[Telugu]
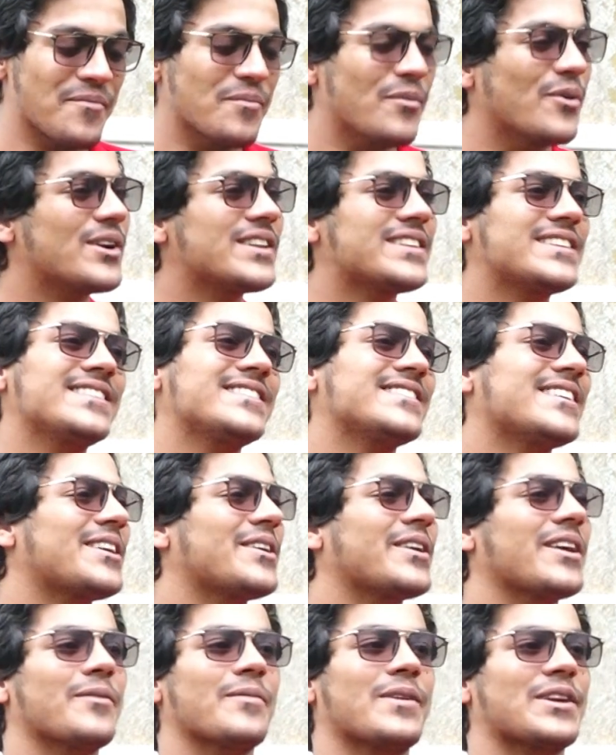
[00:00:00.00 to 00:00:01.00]
బోల్ సీన్స్
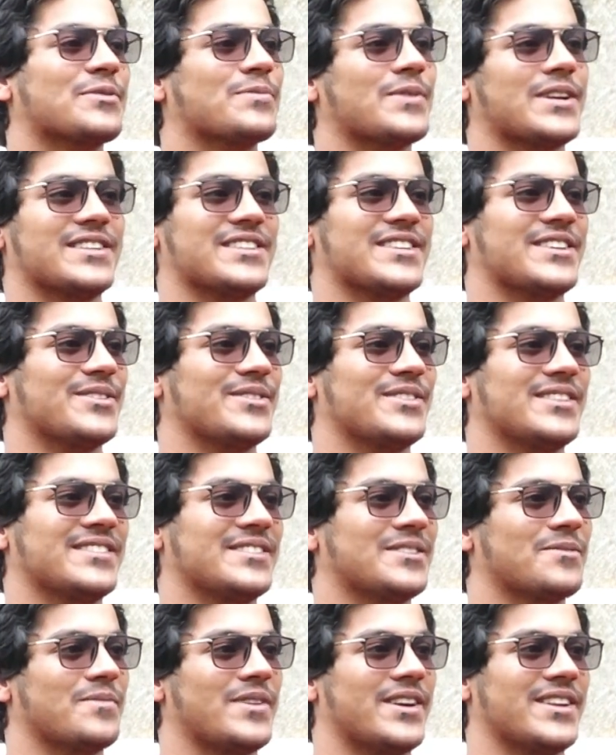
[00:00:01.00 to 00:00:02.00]
అంటే ఏం ఎక్స్పెక్ట్ చేయొద్దు ఈ
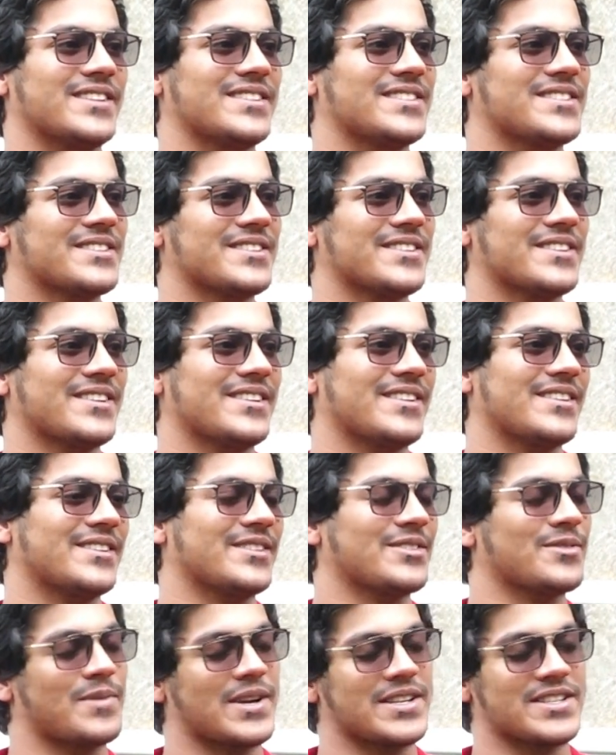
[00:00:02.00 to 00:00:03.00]
సినిమా నుంచి
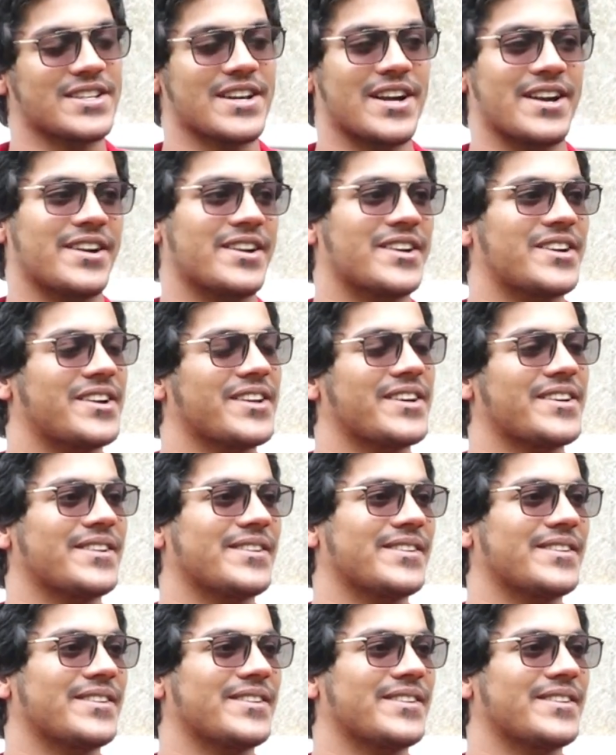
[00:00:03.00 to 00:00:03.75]
మంచి కంటెంట్